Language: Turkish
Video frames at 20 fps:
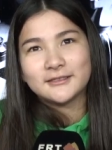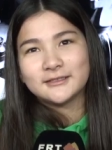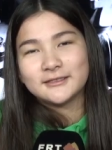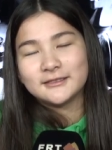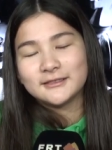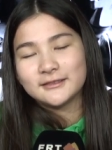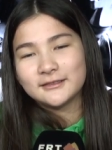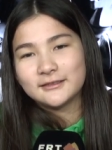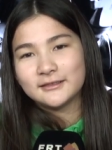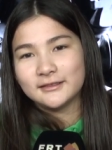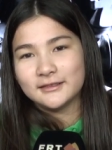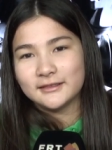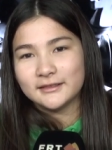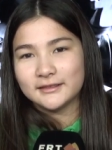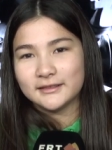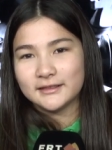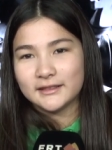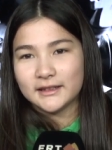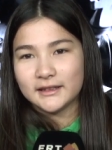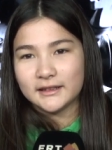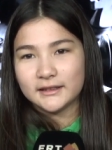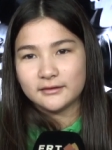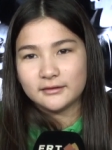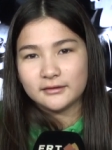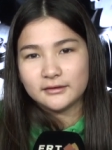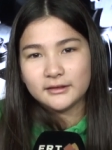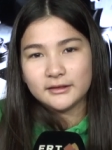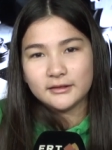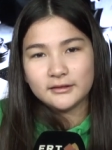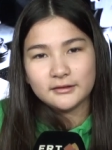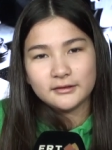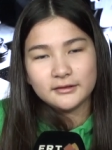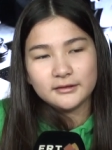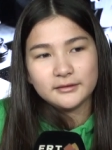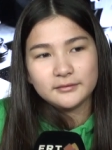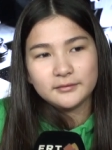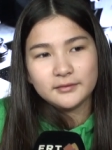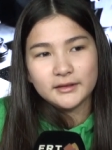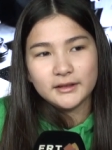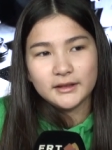dönen Defne Omak FRT TV'ye
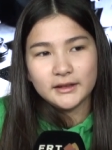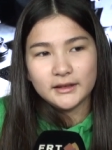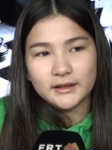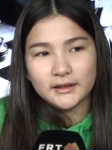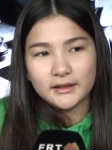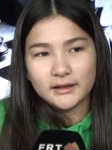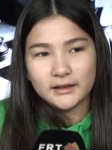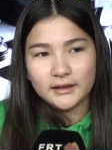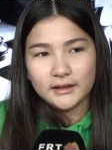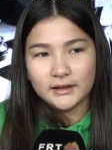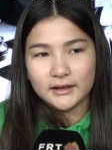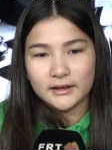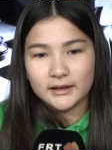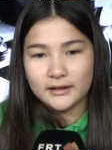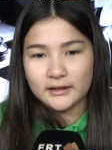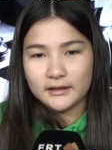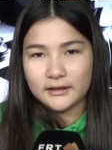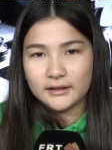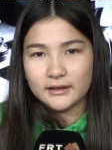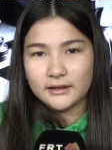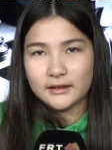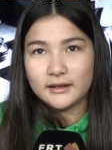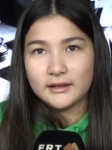açıklamalarda bulundu.